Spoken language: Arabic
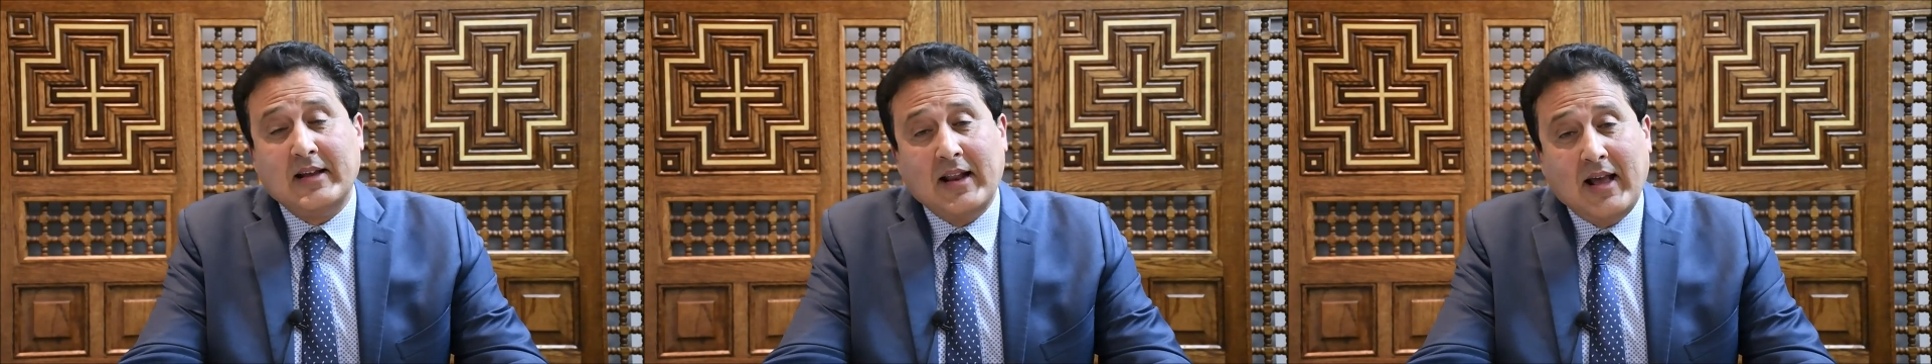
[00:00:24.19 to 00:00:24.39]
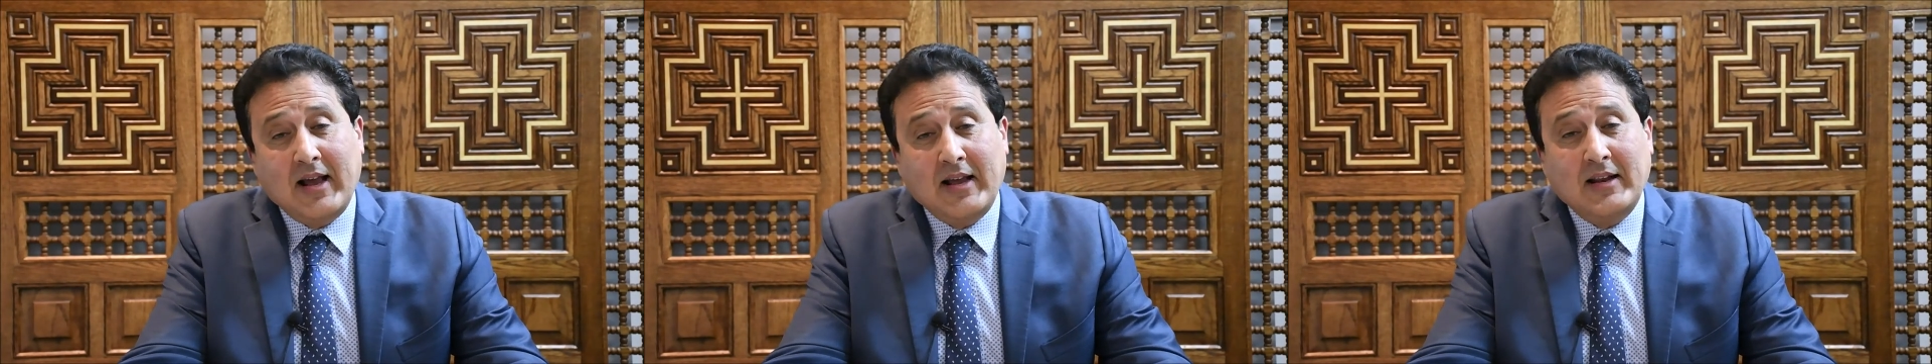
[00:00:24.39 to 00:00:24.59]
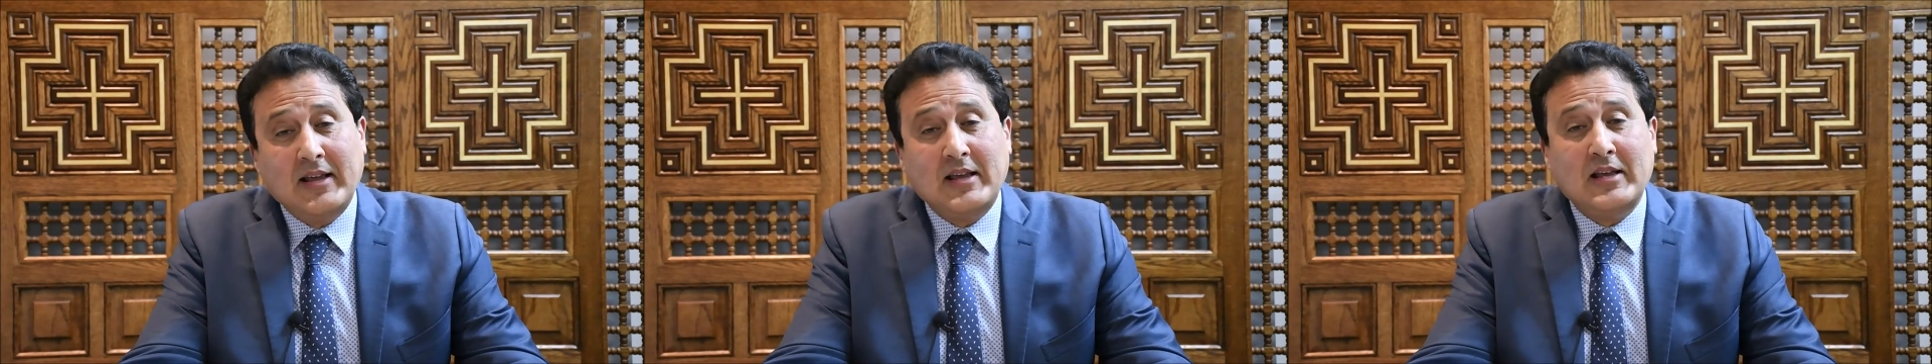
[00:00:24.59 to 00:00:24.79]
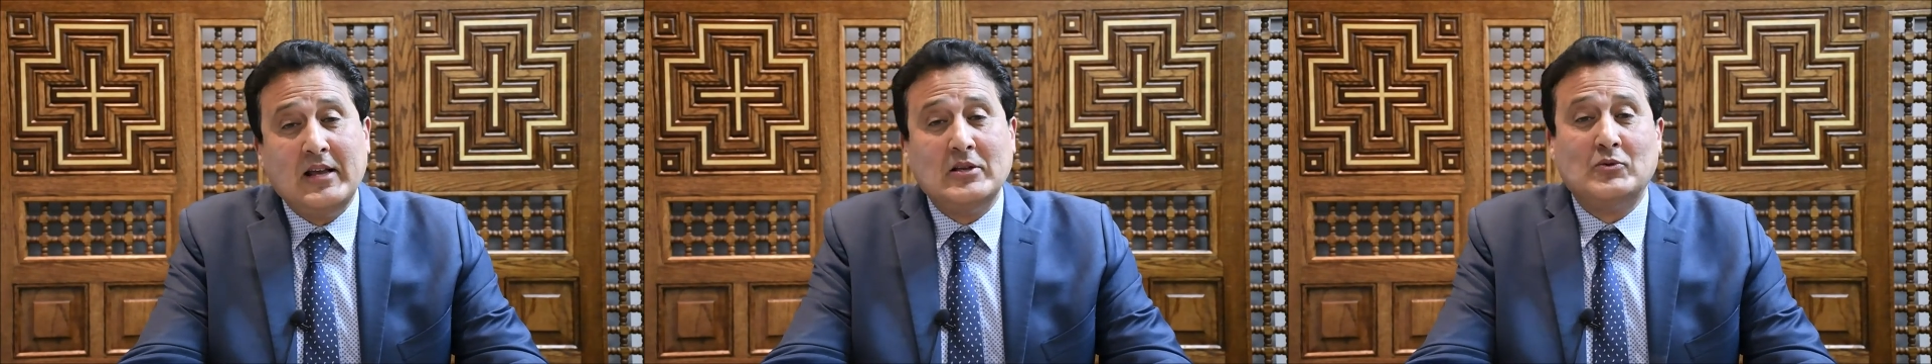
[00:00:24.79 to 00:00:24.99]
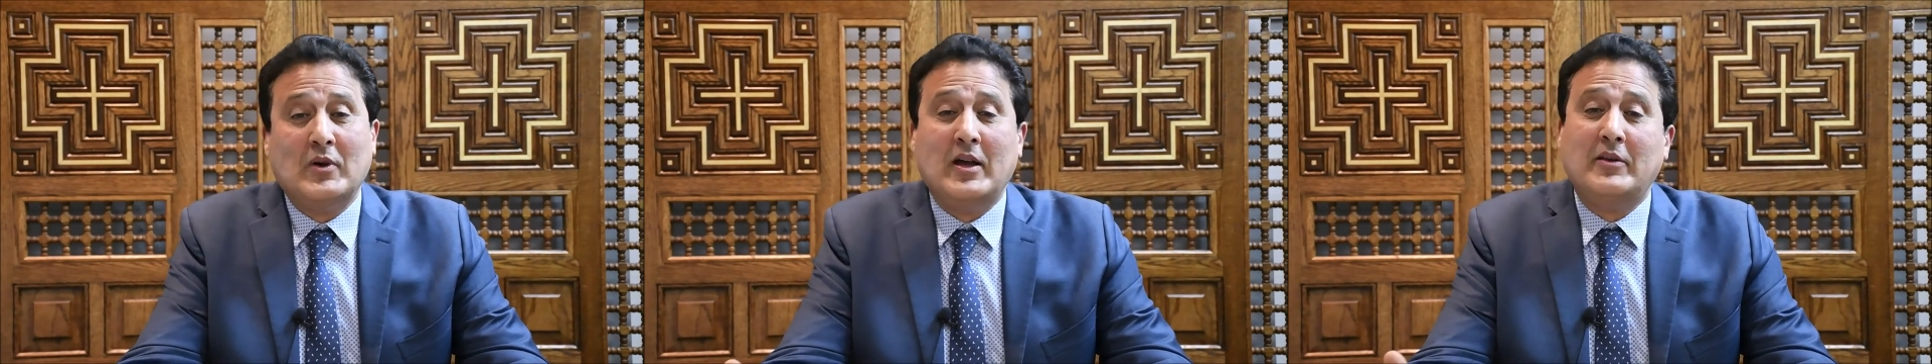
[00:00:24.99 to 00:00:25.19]
العائليه
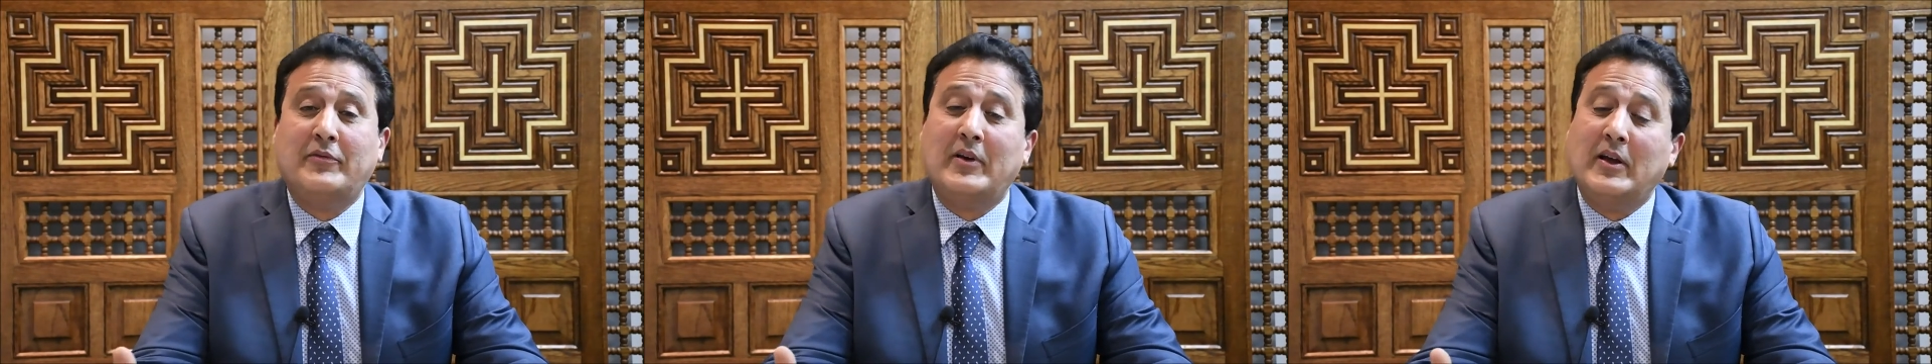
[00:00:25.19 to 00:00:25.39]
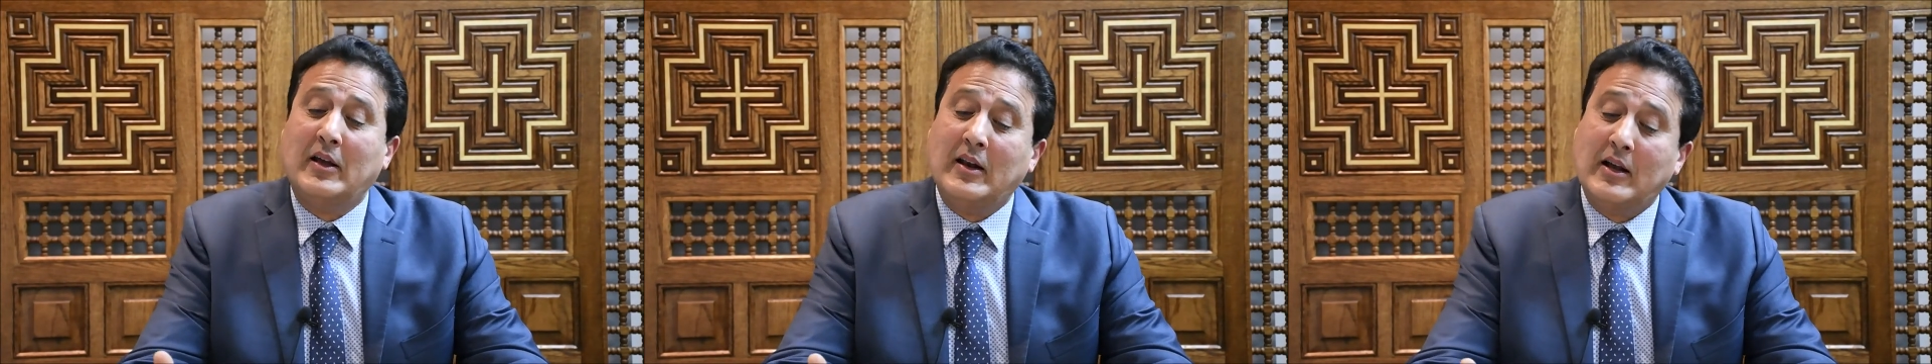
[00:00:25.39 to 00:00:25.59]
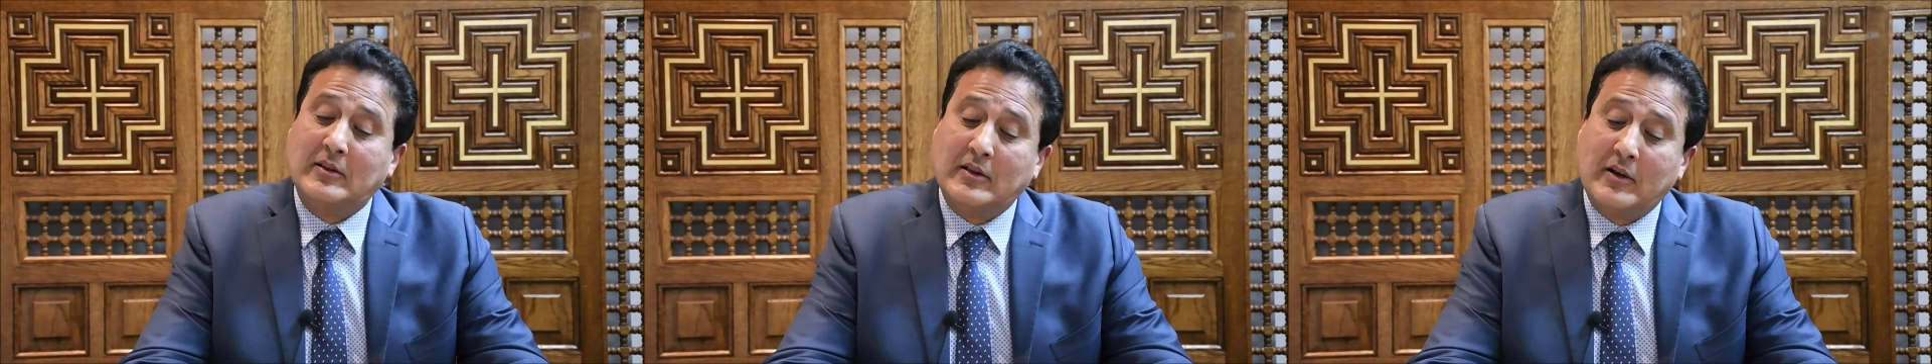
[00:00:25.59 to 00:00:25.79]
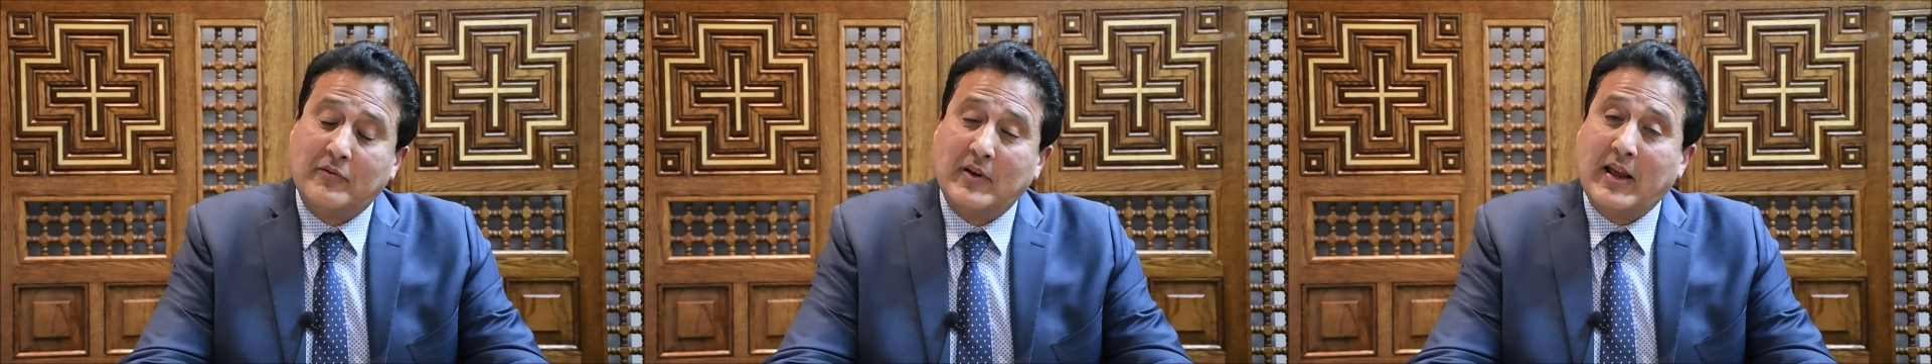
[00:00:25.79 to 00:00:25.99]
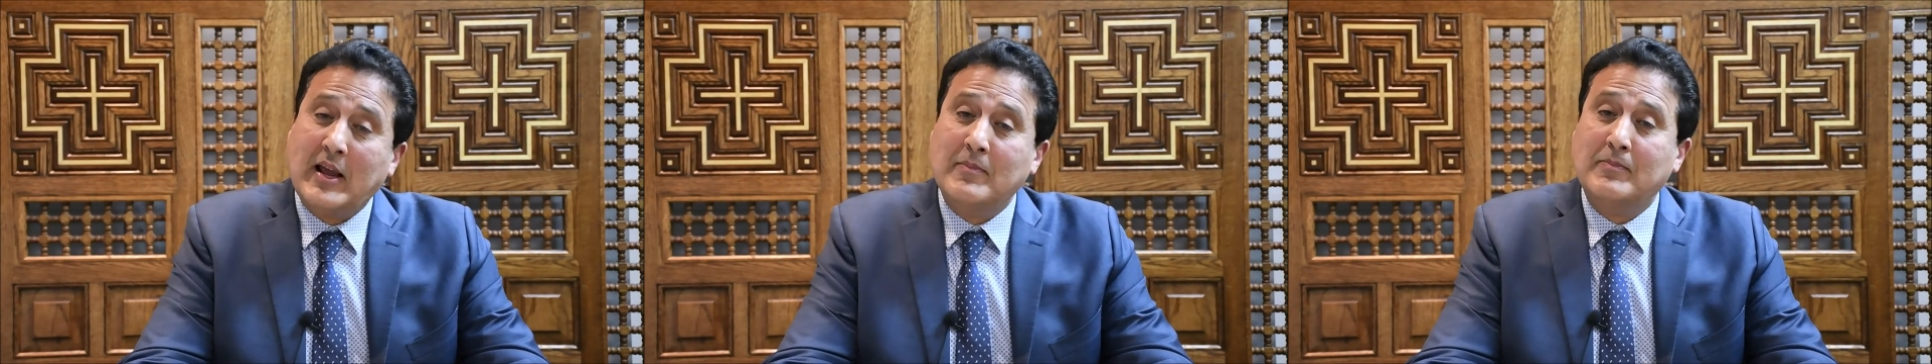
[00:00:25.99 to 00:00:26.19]
سؤال في علاقتك في
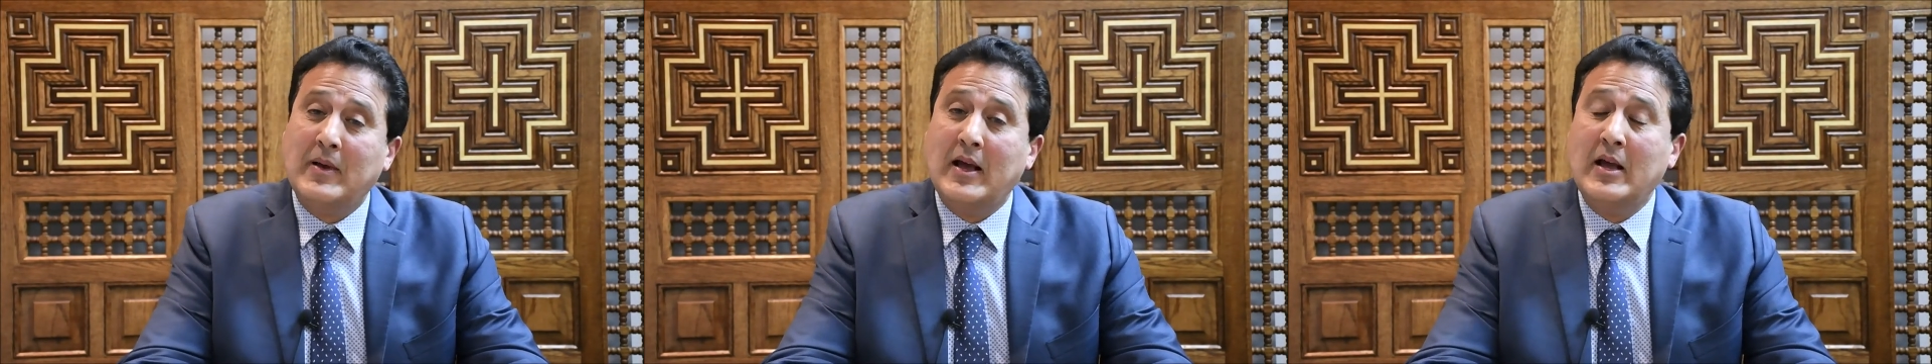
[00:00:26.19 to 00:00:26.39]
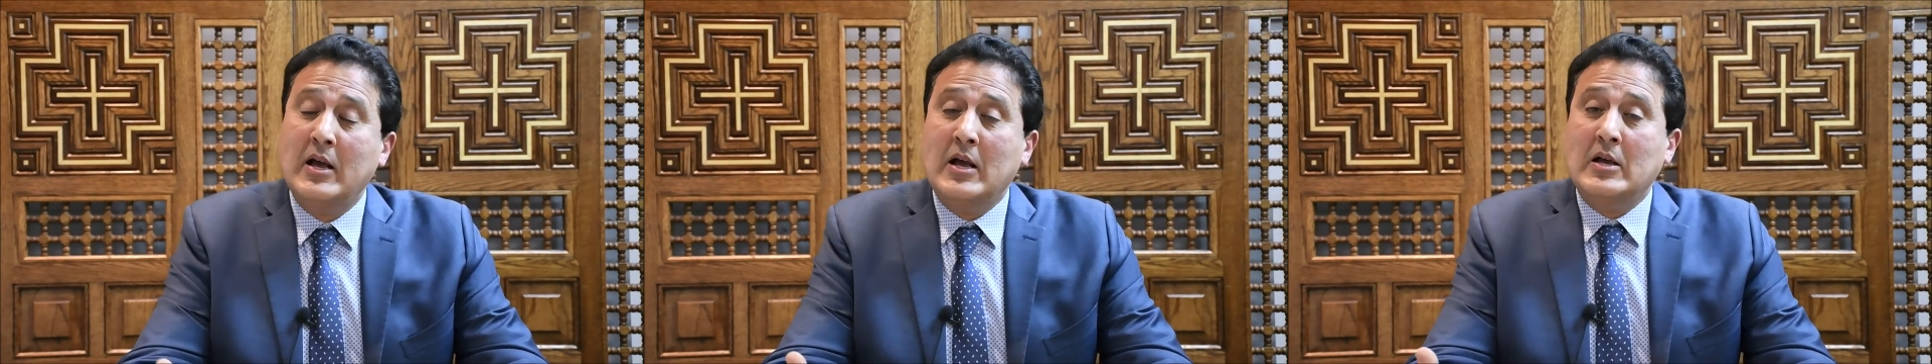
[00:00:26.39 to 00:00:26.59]
الخدمه